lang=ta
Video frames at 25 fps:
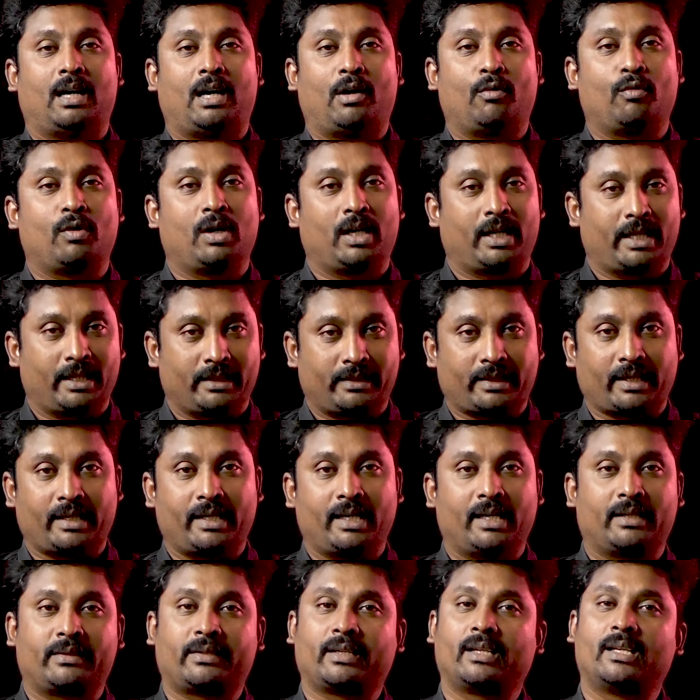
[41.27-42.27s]
அவங்கள்ட்ட
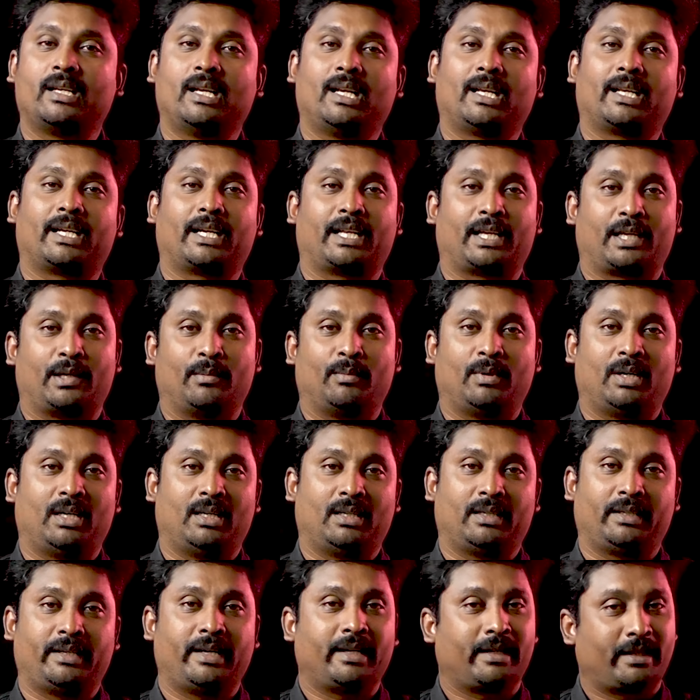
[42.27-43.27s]
சரியாக சிக்னல் கிடைக்குமா
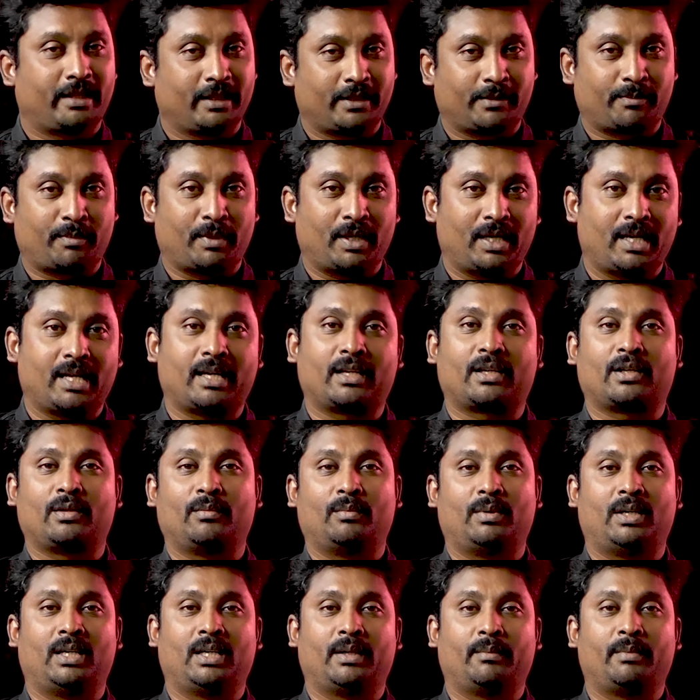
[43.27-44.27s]
நெட்டு ஸ்பீடாக
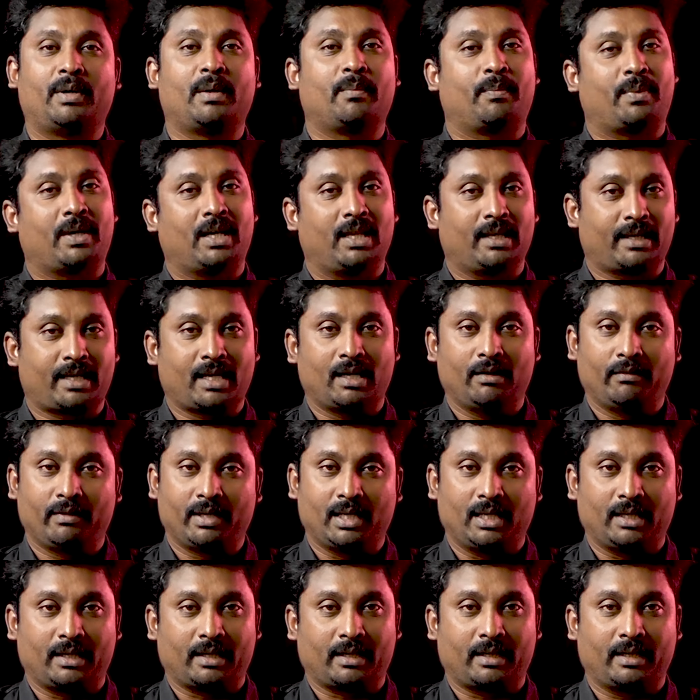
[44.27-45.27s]
இருக்குமா இப்படி பல
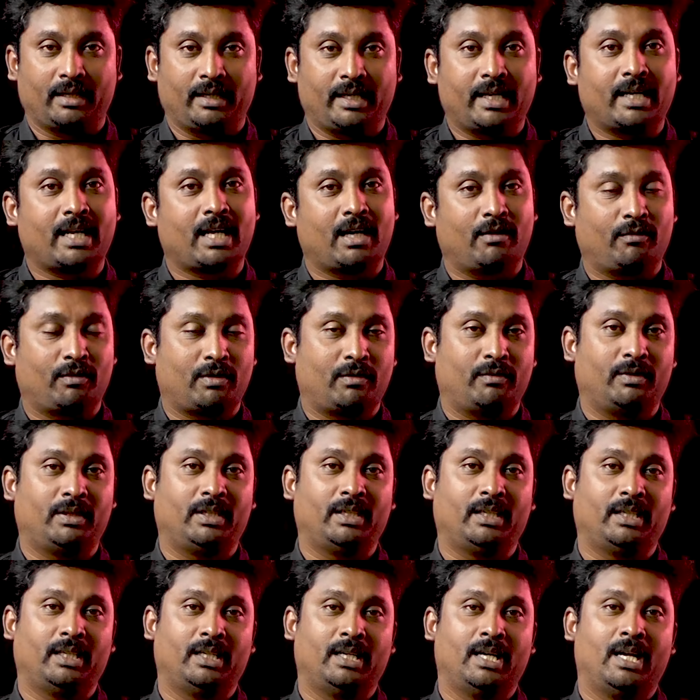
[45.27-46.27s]
கேள்விகள் இருக்குது ஏன்னா அவங்க
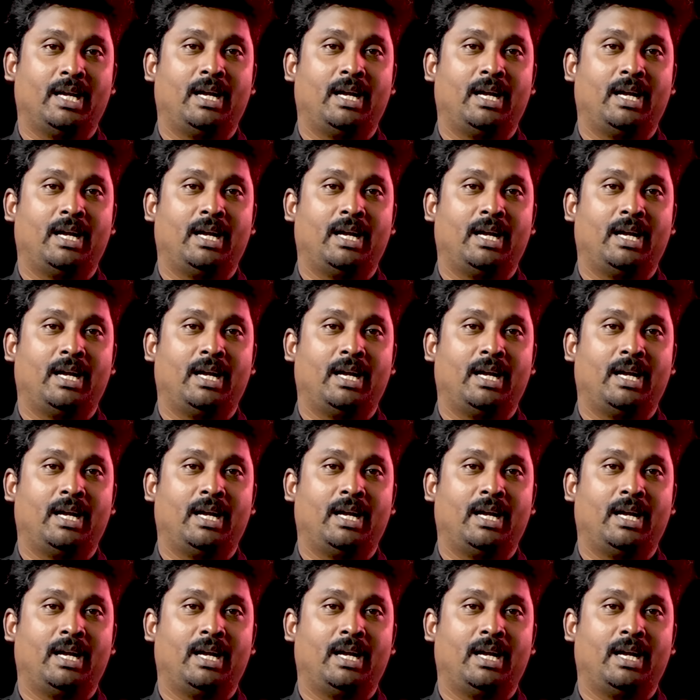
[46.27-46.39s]
வந்து